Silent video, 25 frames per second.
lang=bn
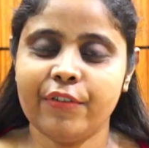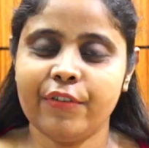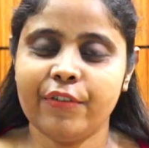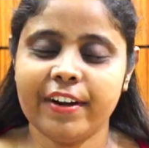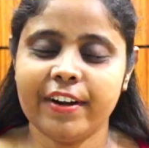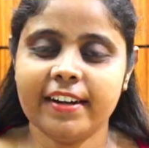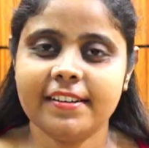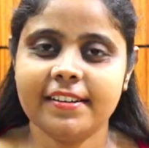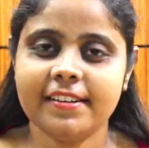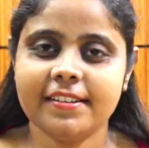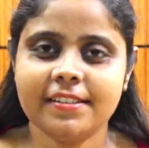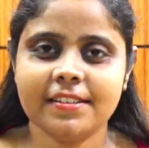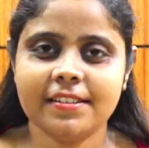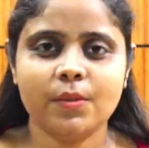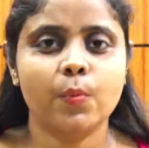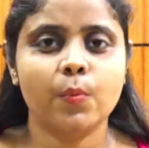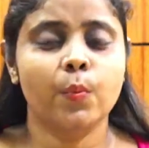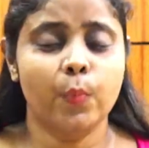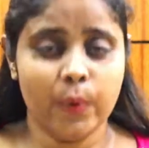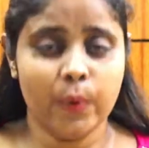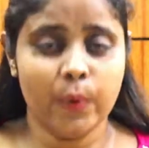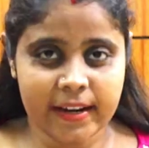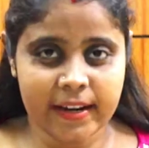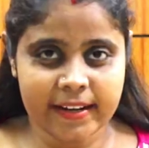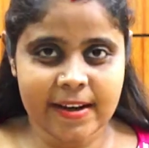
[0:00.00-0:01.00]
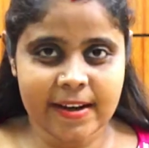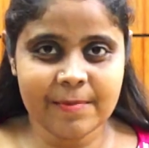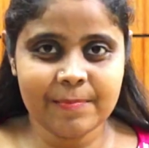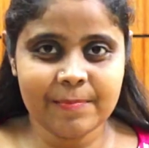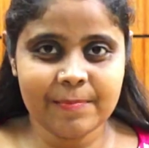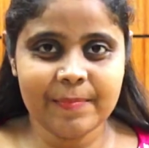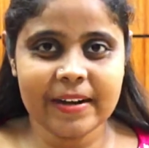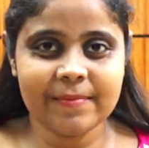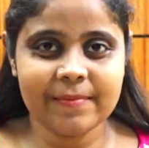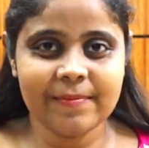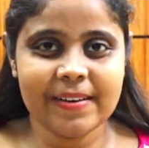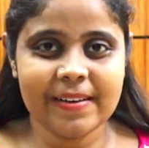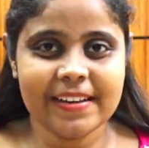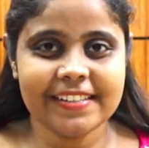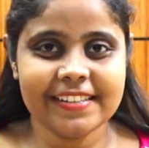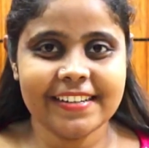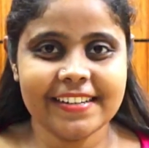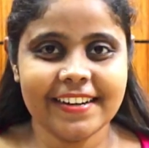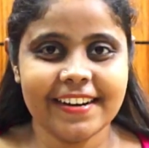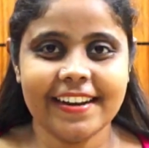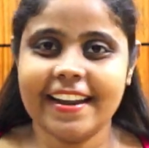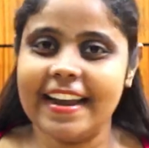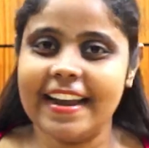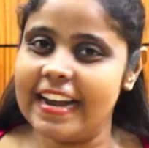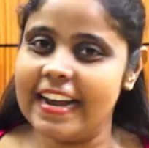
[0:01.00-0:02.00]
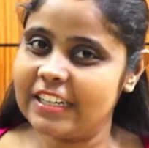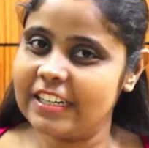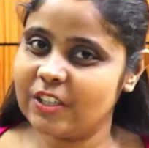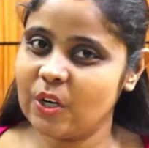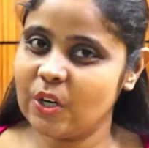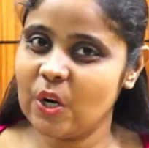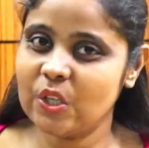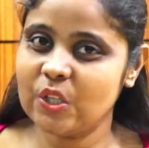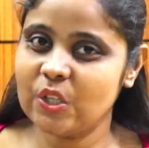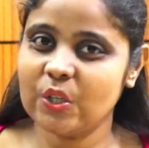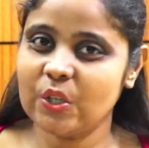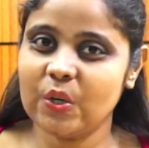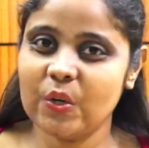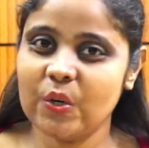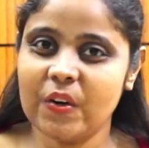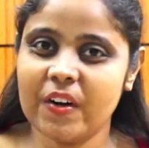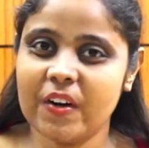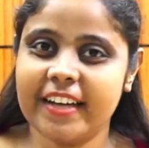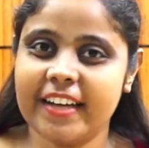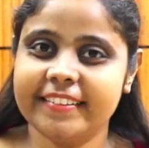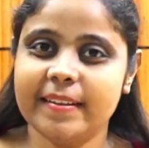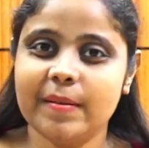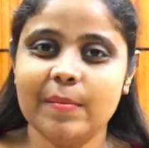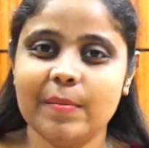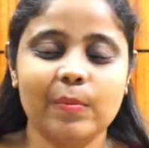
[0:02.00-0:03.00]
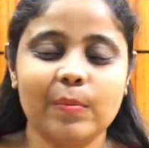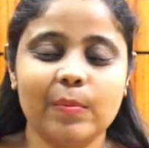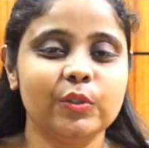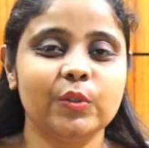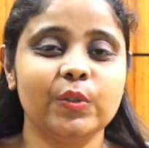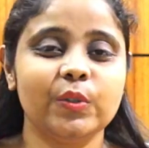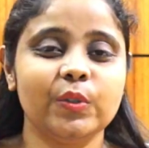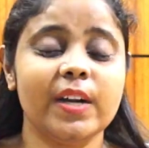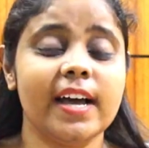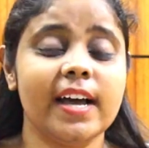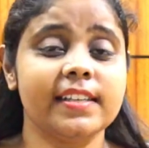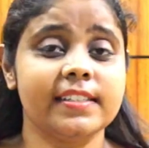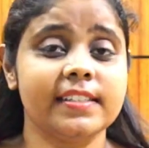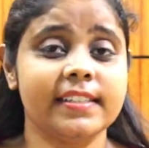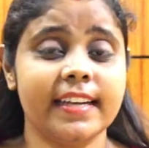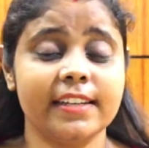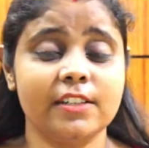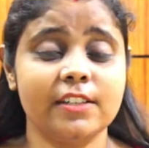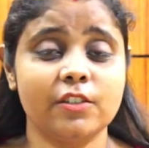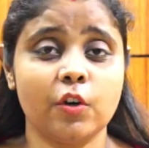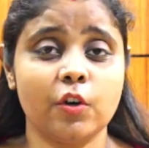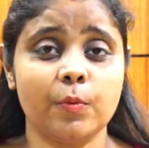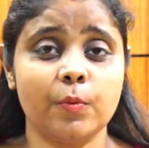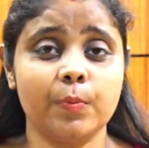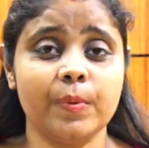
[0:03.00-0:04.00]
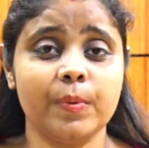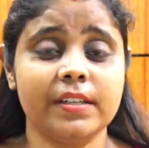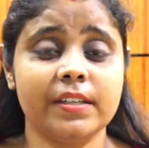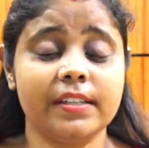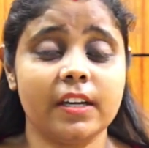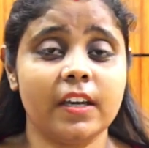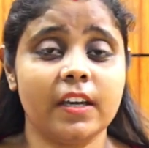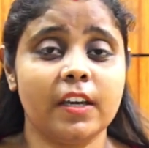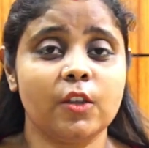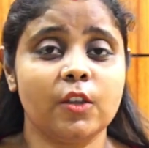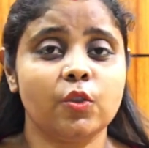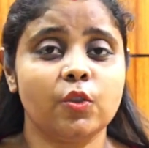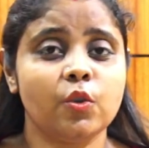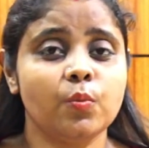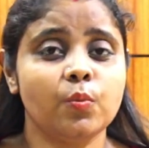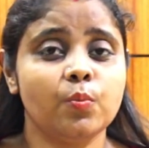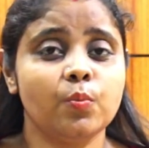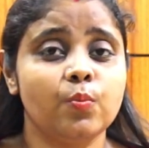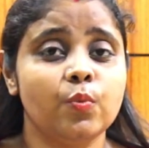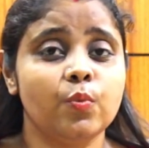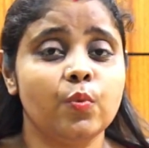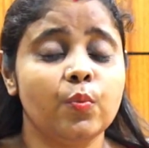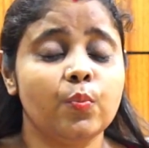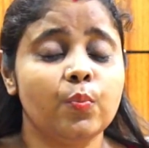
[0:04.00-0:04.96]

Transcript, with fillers: হ্যালো ফ্রেন্ডস ওয়েলকাম ব্যাক মাই চ্যানেল অ্যাস্ট্রোলজি কলকাতা বন্ধুরা আজকের টপিকটা কিন্তু